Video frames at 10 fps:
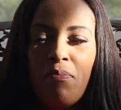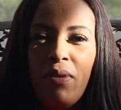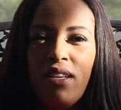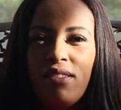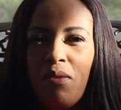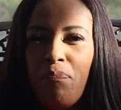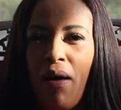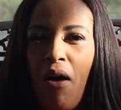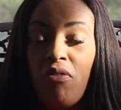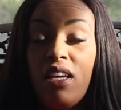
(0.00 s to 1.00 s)

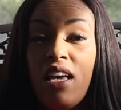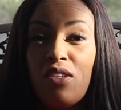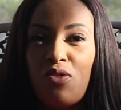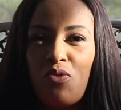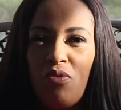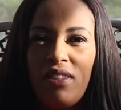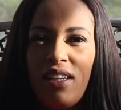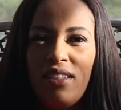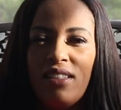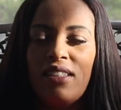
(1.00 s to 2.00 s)
principal que
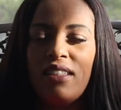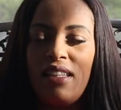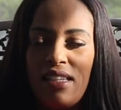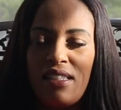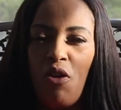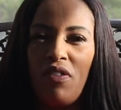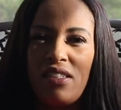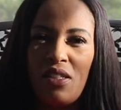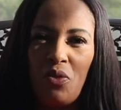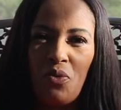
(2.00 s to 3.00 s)
resulta na
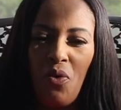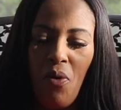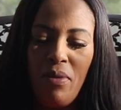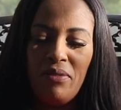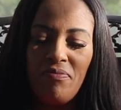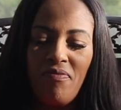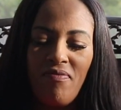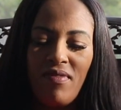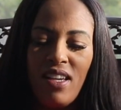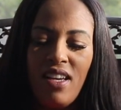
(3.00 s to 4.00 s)
salvação do homem.
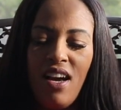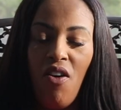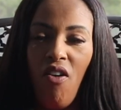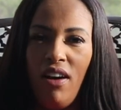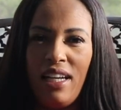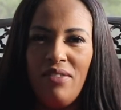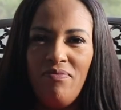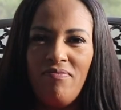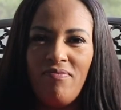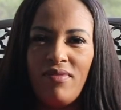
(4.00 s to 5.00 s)
Ora,
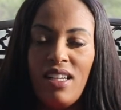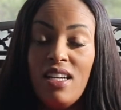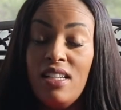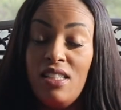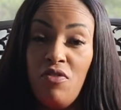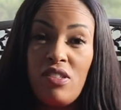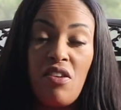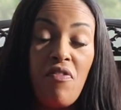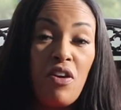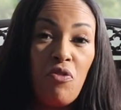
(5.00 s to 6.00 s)
se você
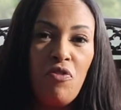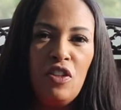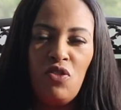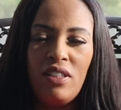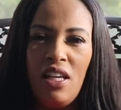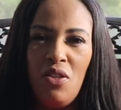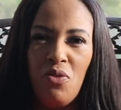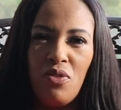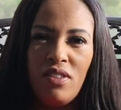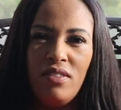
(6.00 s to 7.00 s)
ver o vídeo
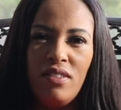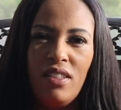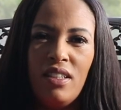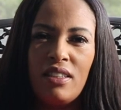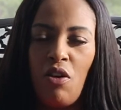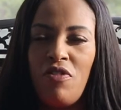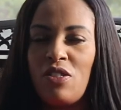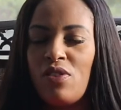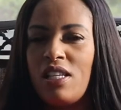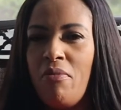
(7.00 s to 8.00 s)
anterior, talvez
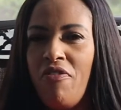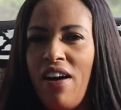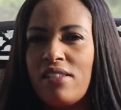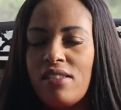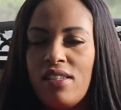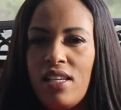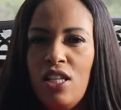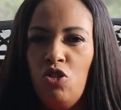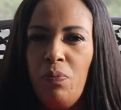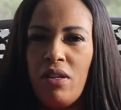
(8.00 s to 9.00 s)
você me faça a
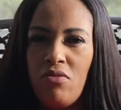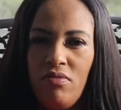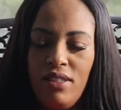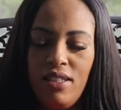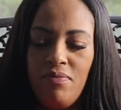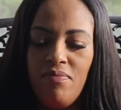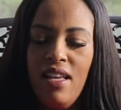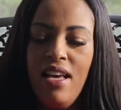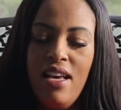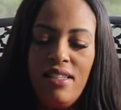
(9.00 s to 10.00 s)
seguinte pergunta:
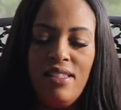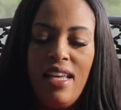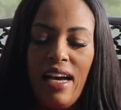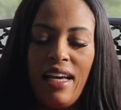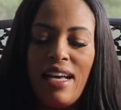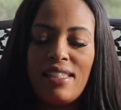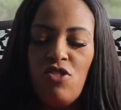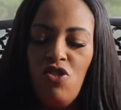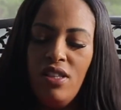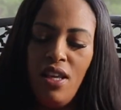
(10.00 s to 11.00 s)
se a graça
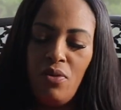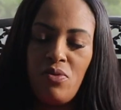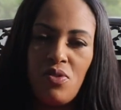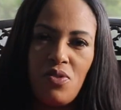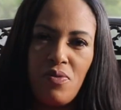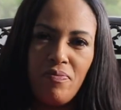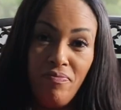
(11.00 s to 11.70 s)
de Deus,